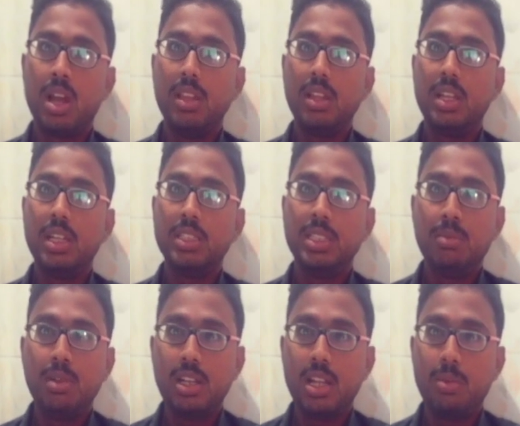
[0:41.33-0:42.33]
அதுக்கு
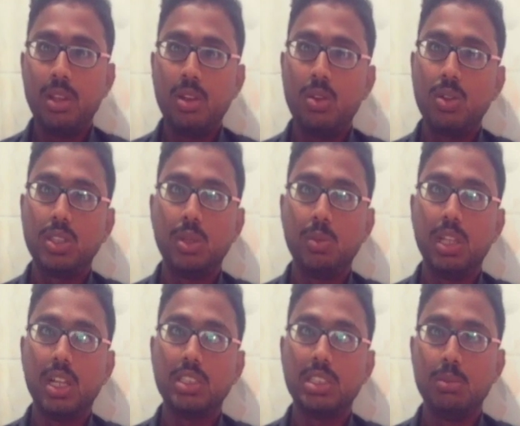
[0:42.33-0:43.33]
சிமெண்ட் அப்படிங்கிற ஒரு விஷயம்
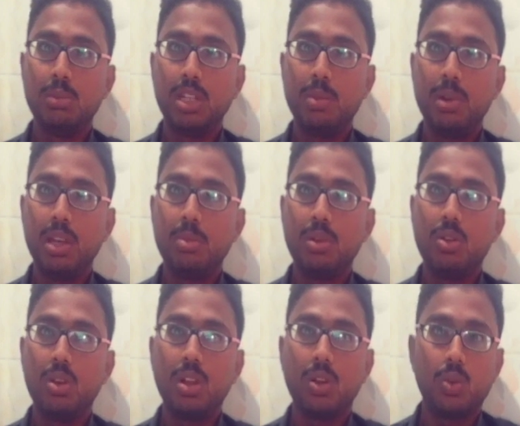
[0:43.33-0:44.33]
பார்த்திங்கன்னா சிமெண்ட் எப்படி நமக்கு
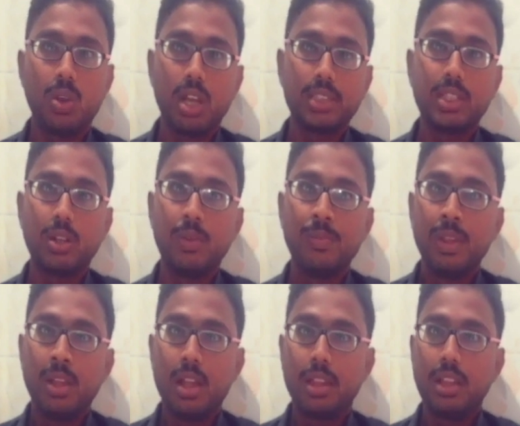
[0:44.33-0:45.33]
ஒரு காஸ்ட் ஆகும்
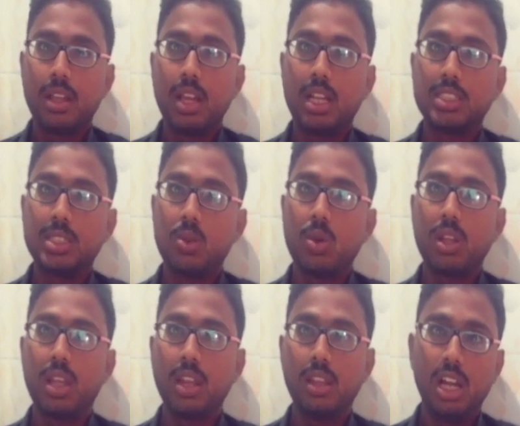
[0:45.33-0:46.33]
அந்த காஸ்ட்
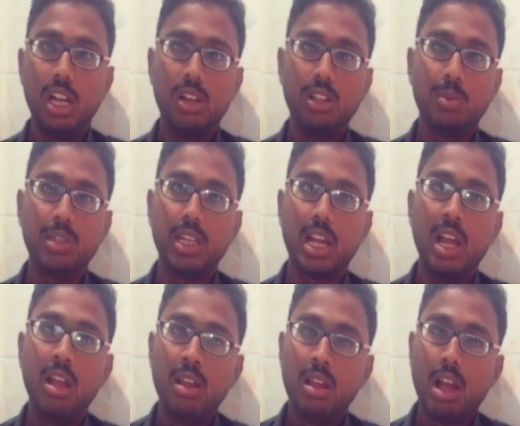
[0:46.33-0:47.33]
குறைக்கிறதுக்காங்கிறது பார்த்திங்கன்னா
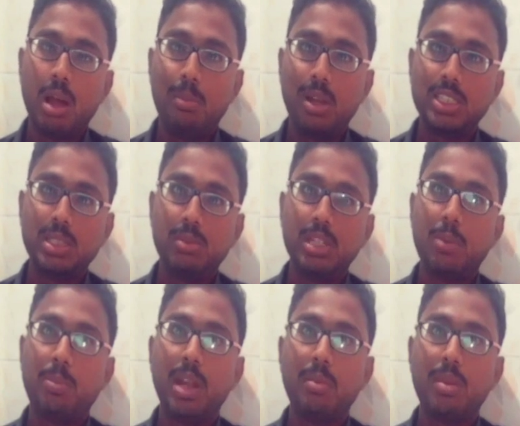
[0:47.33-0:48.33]
அம்மா
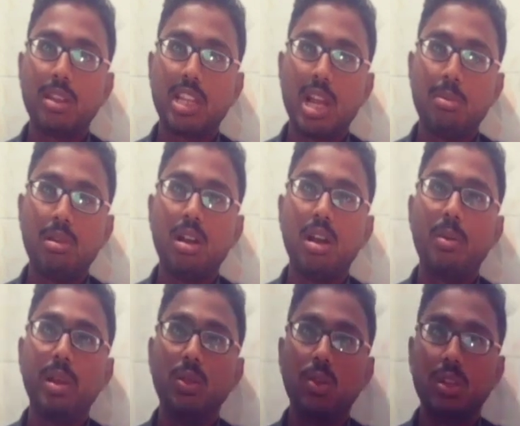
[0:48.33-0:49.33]
சிமெண்ட்டை பயன்படுத்தலாமா
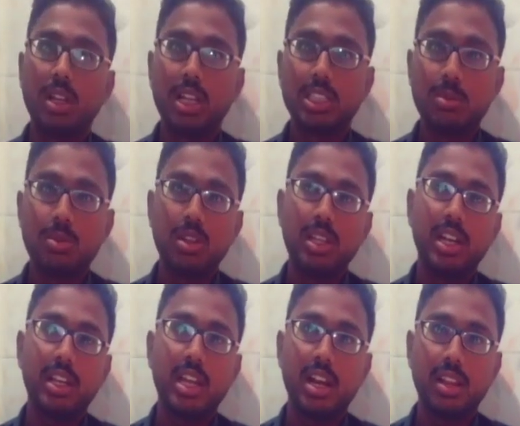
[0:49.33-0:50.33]
அப்படிங்கிற ஒரு கஸ்டமர் வந்து
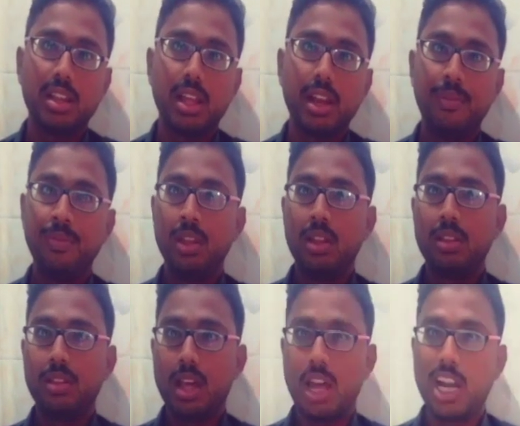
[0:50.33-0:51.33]
என்கிட்ட கேட்டிருந்தார்
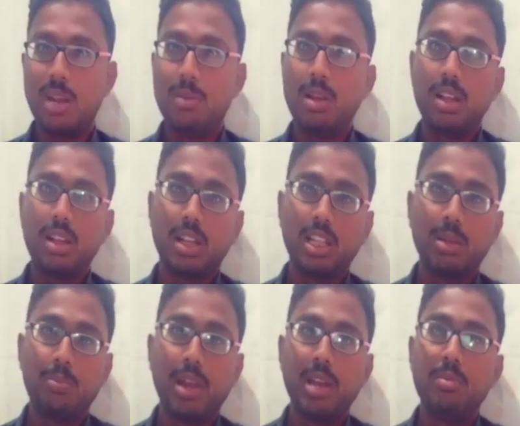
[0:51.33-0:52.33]
தாராளமாக அதை
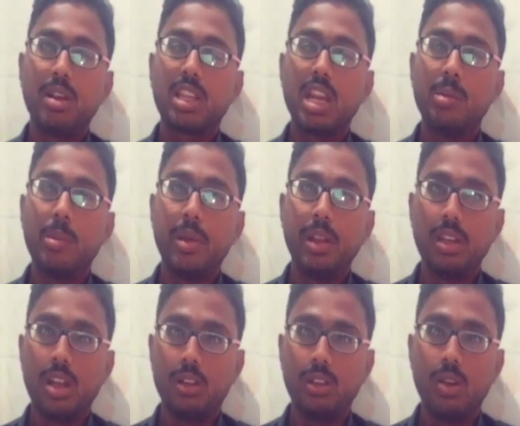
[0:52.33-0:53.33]
பயன்படுத்தலாம் அப்படின்னு
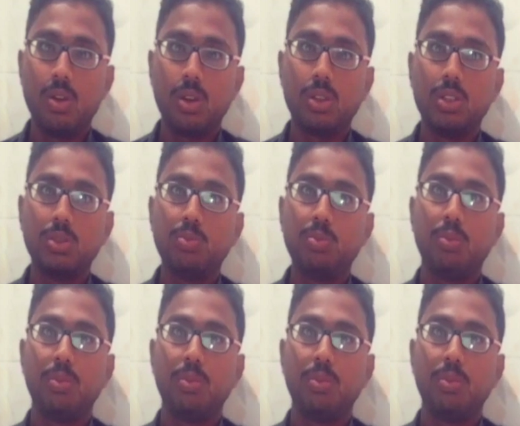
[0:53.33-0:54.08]
நான் வந்து அவருக்கு வந்து